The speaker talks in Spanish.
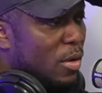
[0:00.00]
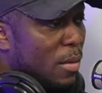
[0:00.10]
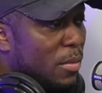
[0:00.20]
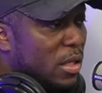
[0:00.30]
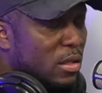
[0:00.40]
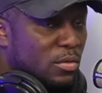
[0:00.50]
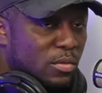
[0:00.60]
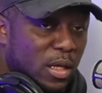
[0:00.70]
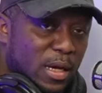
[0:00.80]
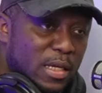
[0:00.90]
obviamente
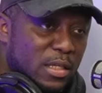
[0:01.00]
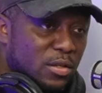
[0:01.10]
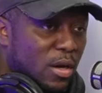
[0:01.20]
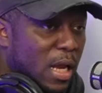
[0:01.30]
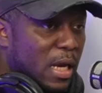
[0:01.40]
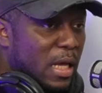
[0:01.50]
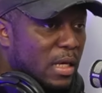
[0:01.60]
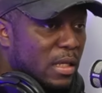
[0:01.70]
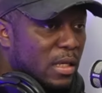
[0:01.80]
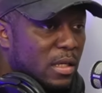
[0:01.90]
no una canción
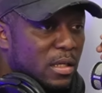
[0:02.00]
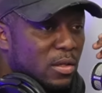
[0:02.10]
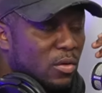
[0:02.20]
alegre,